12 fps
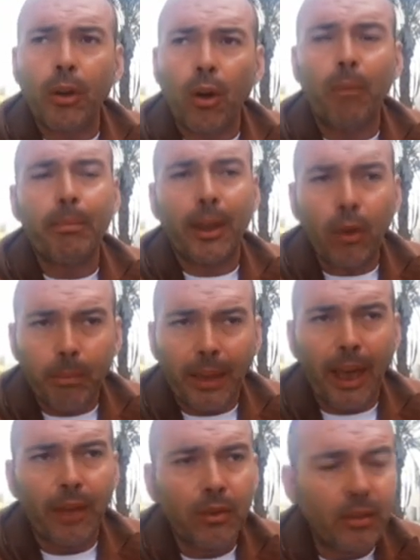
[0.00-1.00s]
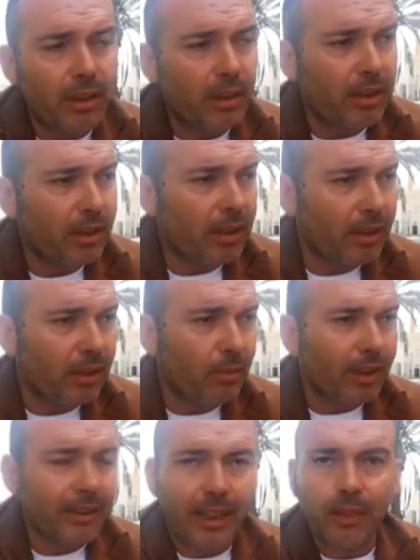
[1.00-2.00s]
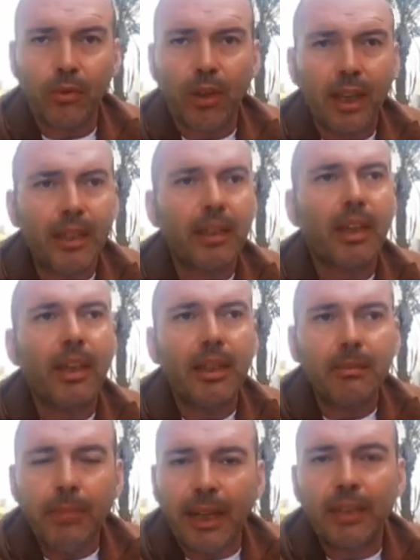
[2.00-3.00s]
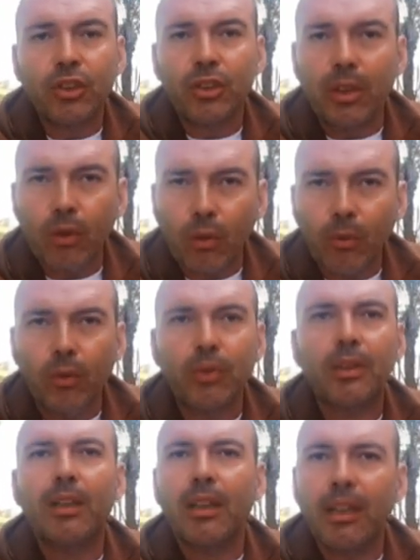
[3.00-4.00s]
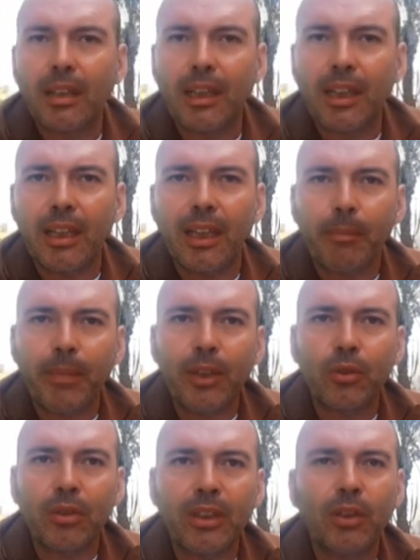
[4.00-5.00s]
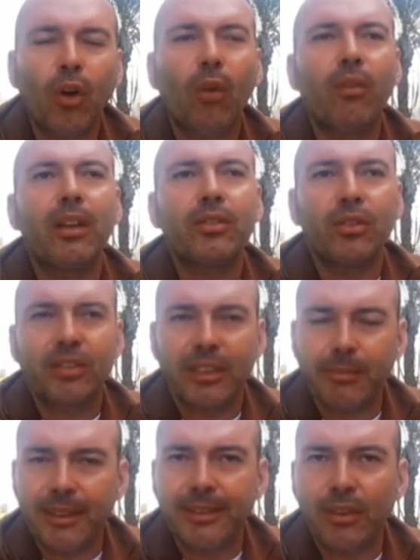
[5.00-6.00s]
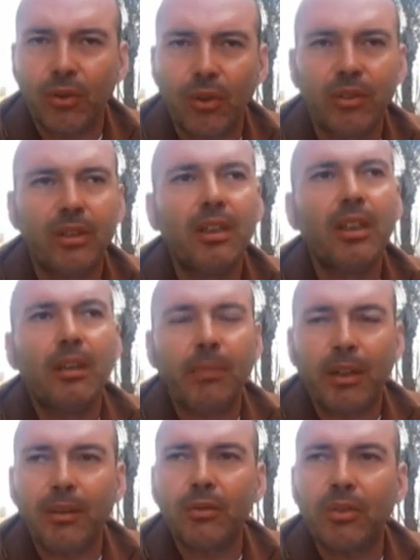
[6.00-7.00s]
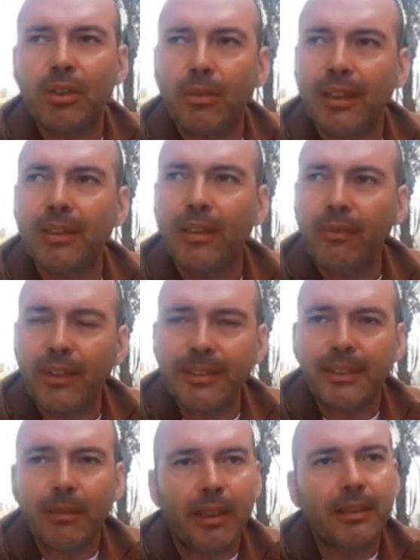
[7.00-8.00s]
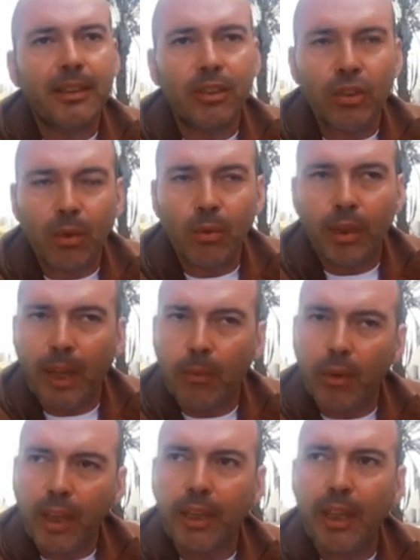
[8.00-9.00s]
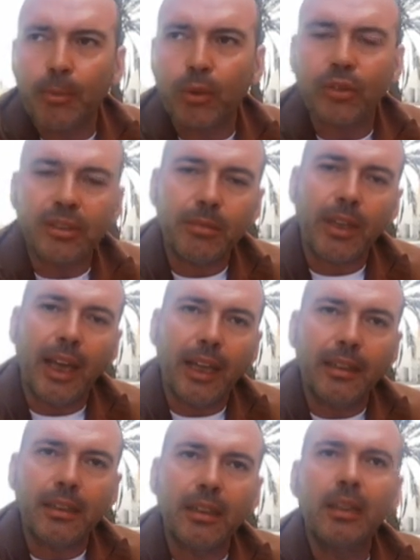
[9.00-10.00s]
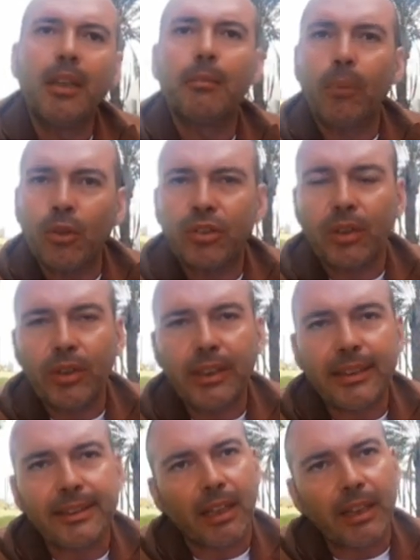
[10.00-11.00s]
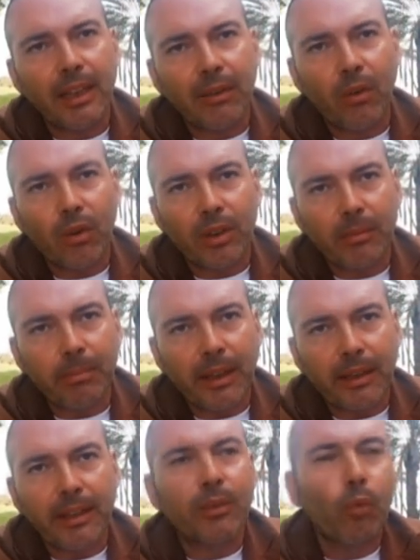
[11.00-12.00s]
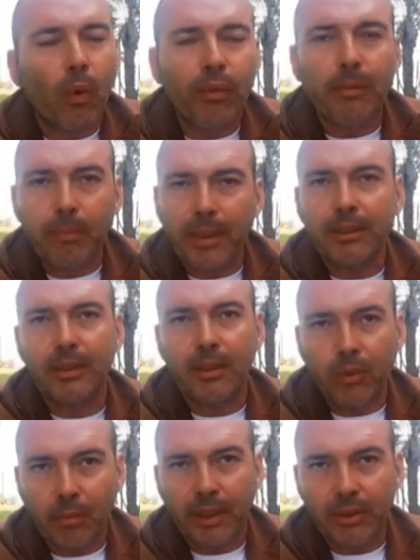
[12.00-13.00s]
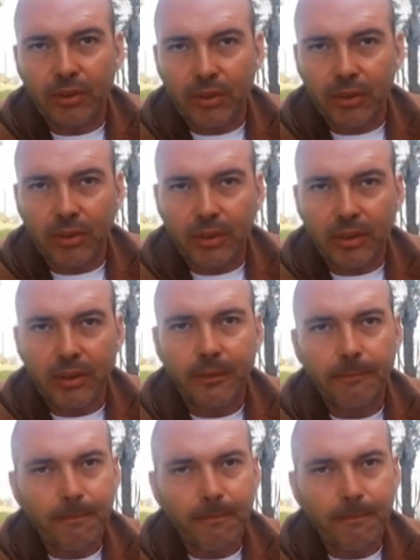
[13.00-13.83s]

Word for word: però piano piano, eh, guardando anche il bilancio del comune, eh, i, i capitoli dove sono stati messi i soldi per quanto riguarda investimenti, ci auguriamo che nei prossimi anni possano iniziare i lavori per nuovi impianti di illuminazione situazione.